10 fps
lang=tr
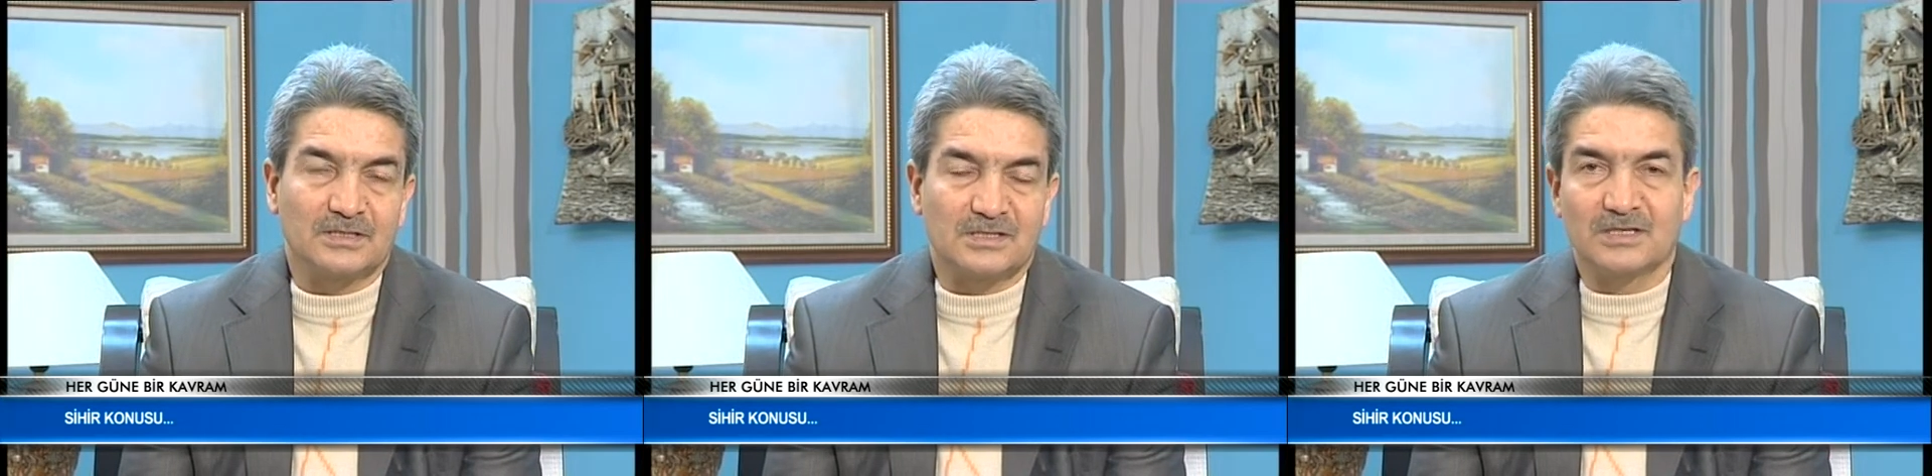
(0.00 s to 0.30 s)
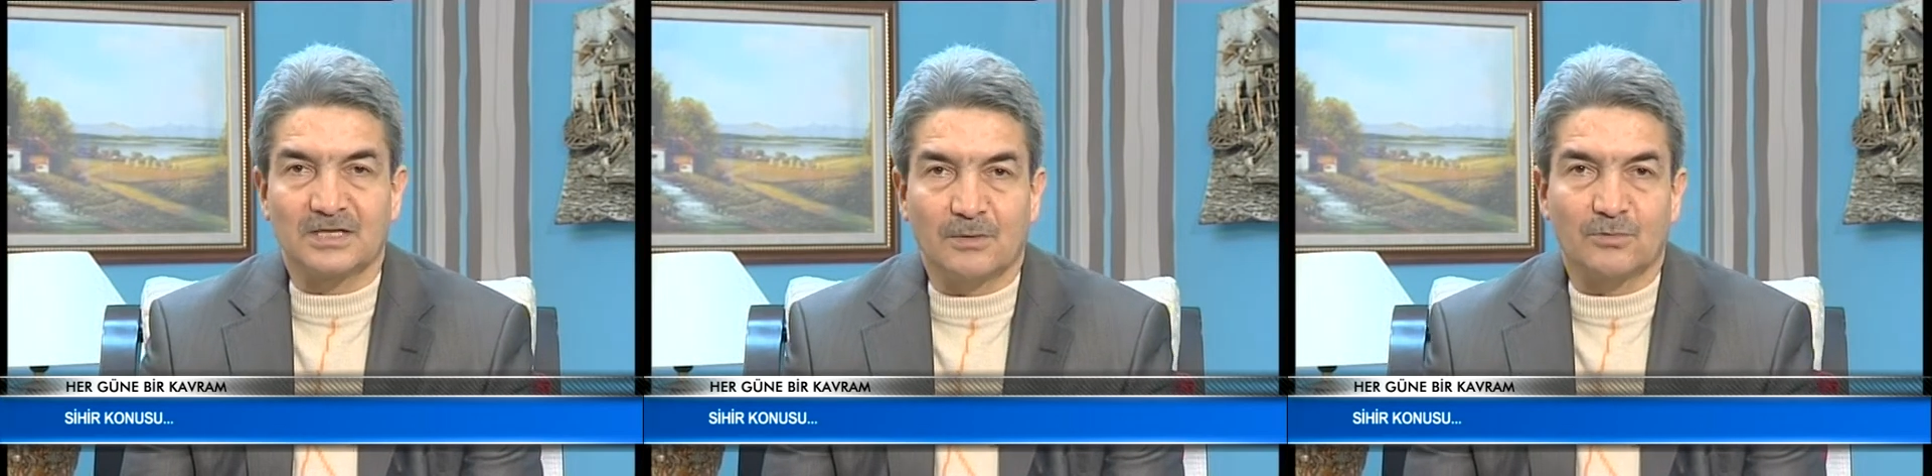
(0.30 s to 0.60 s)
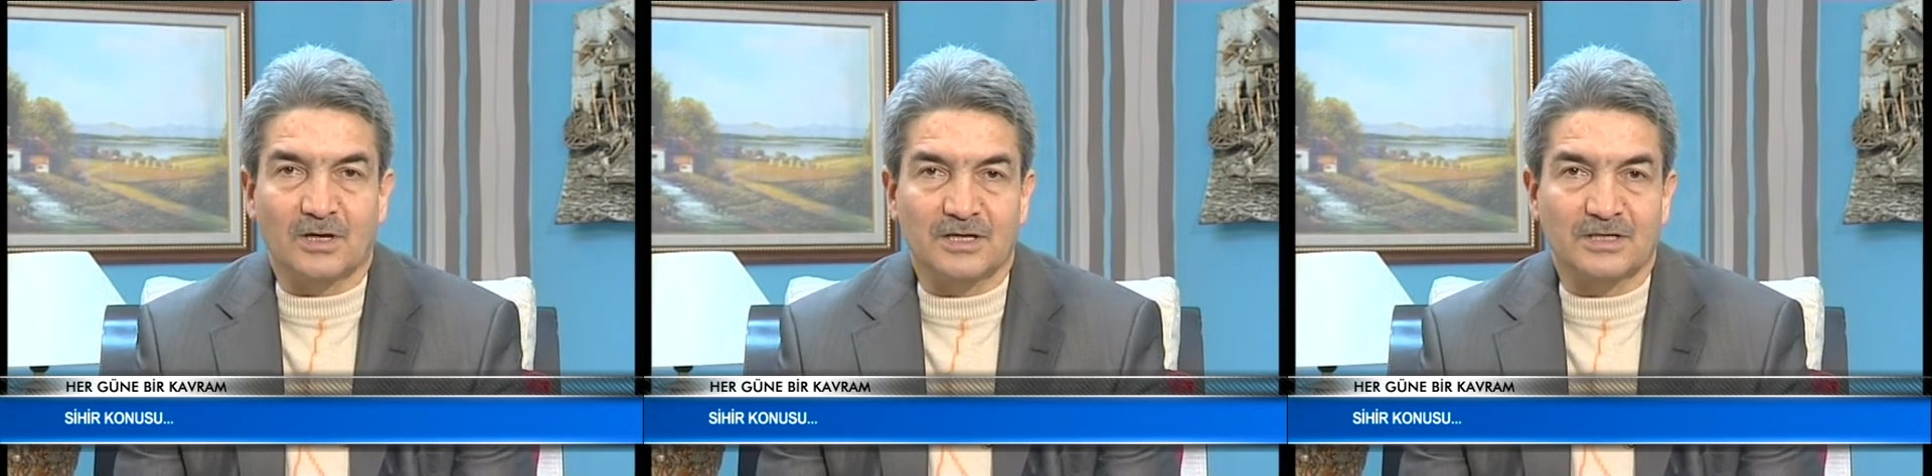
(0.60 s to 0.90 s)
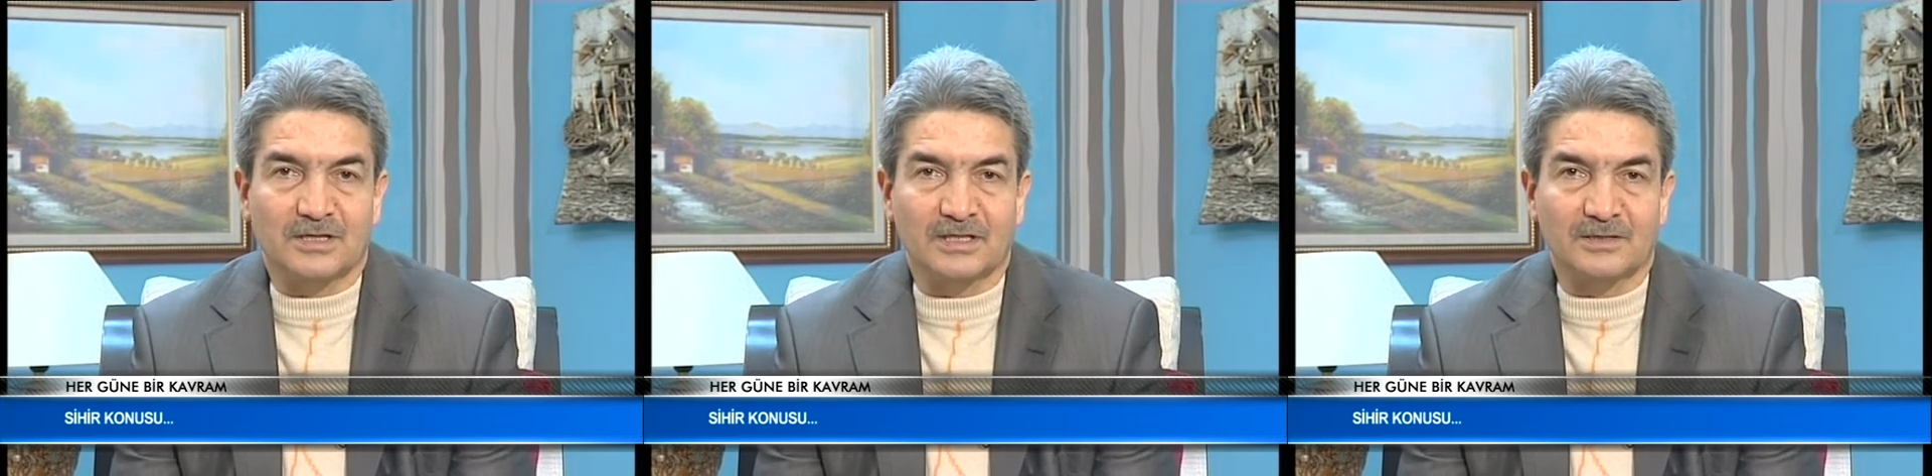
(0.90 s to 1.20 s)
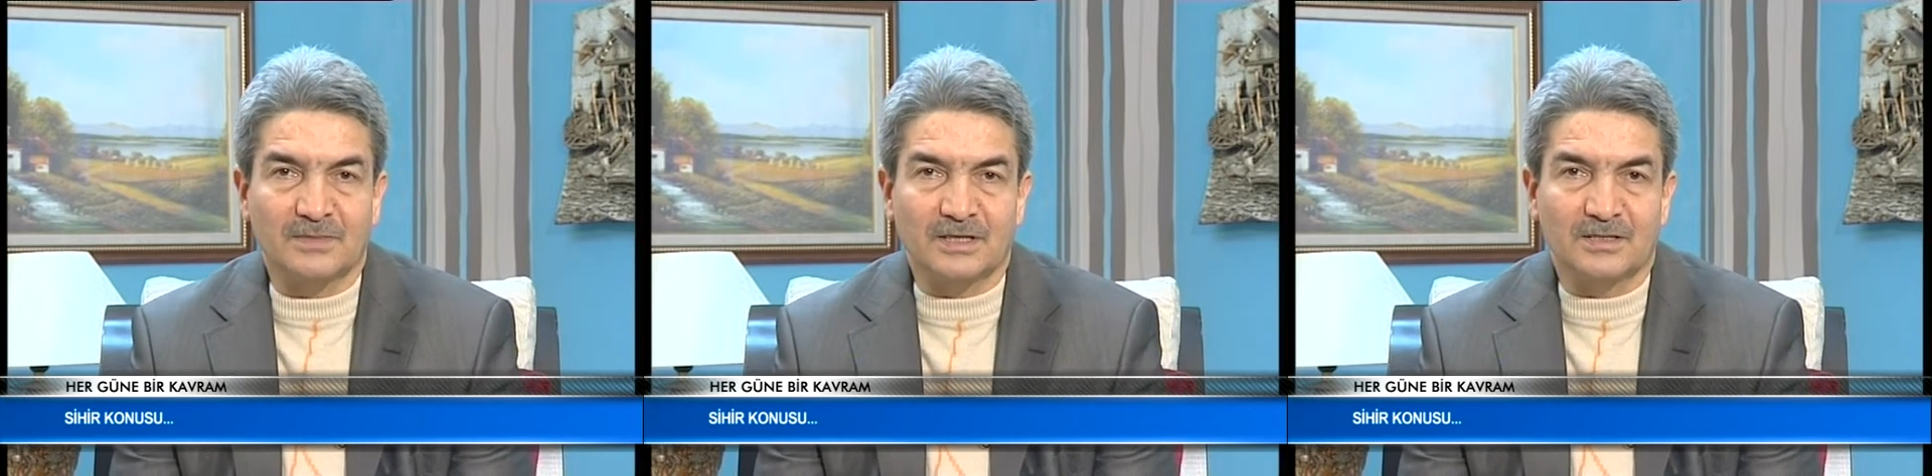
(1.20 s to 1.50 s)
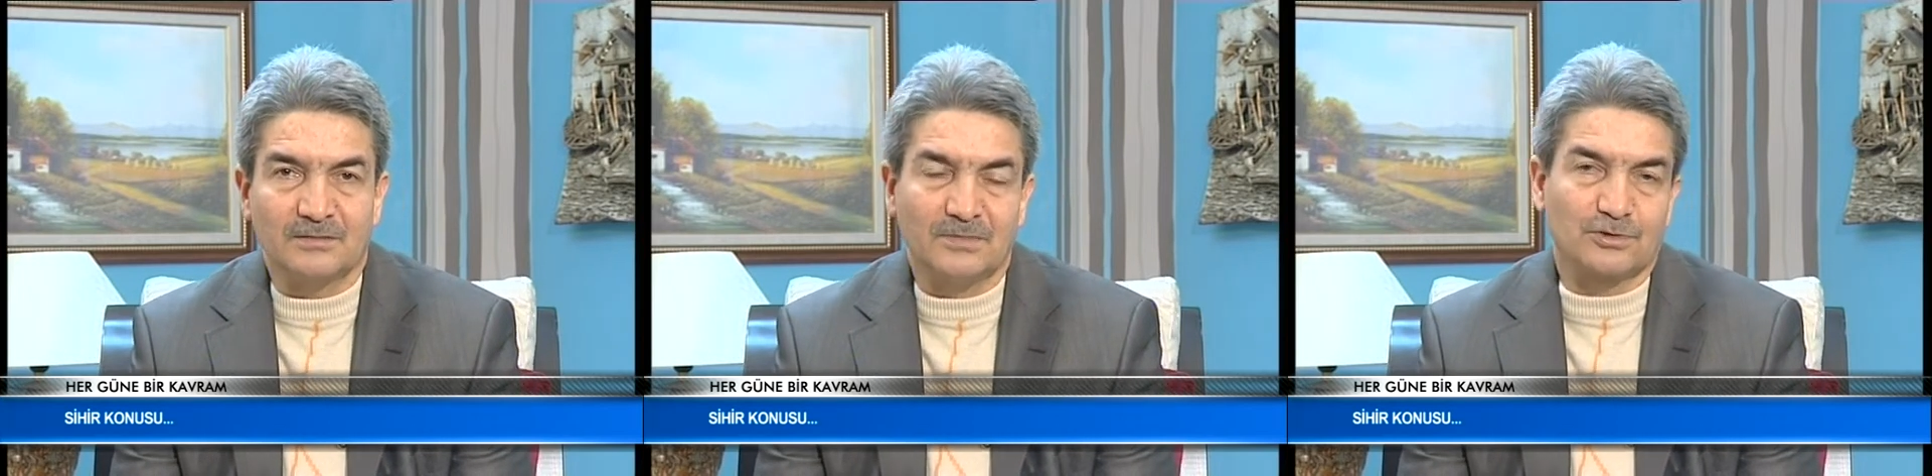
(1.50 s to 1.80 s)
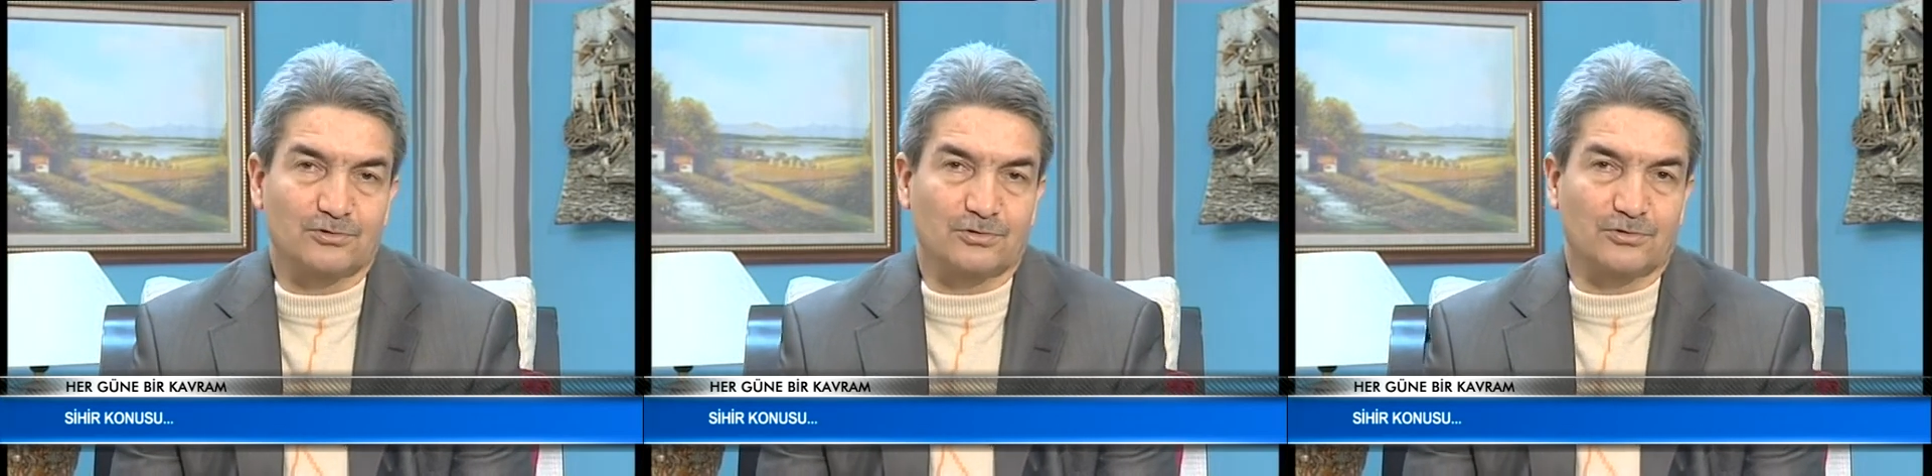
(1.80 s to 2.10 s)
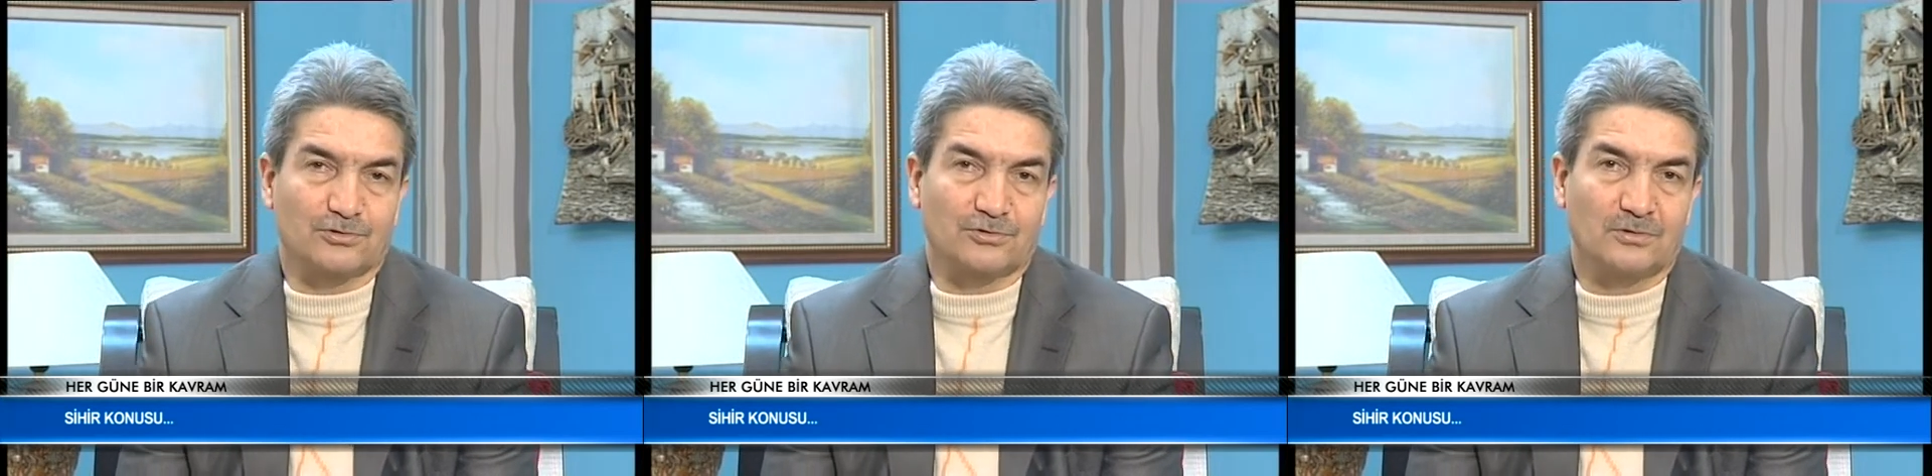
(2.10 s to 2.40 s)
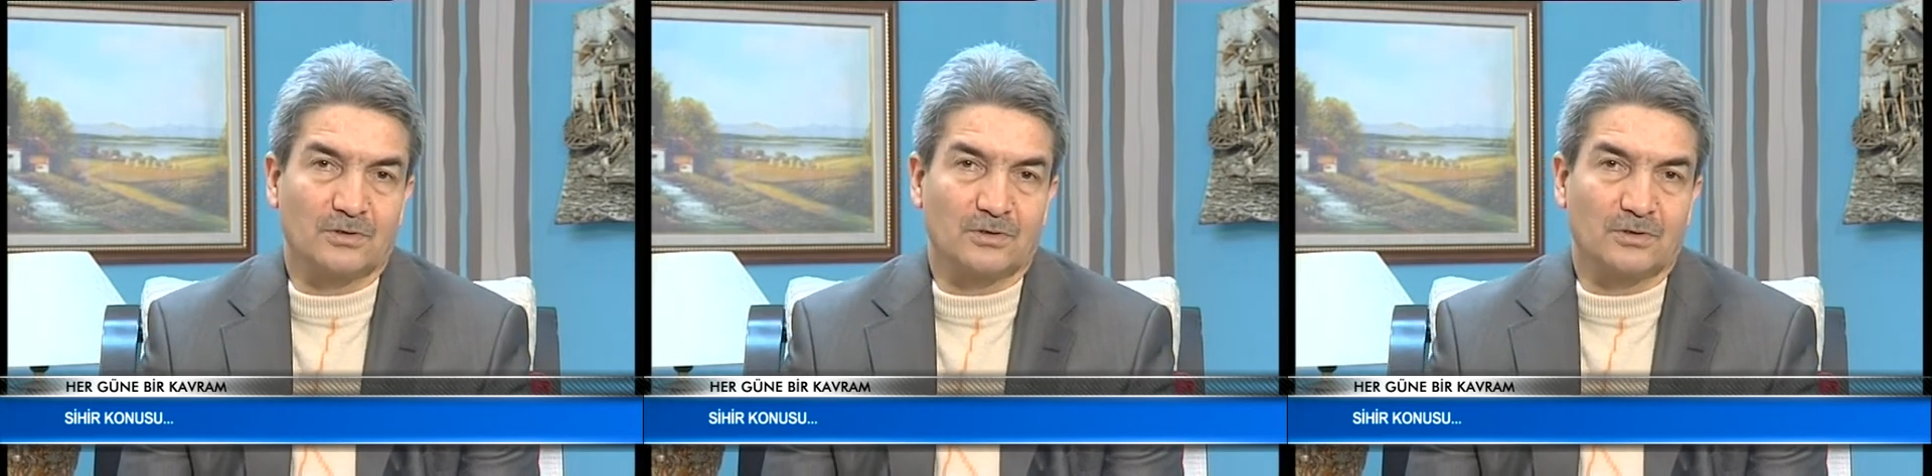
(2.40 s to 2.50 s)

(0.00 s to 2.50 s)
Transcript: sihre müracaat etmek meşrudur.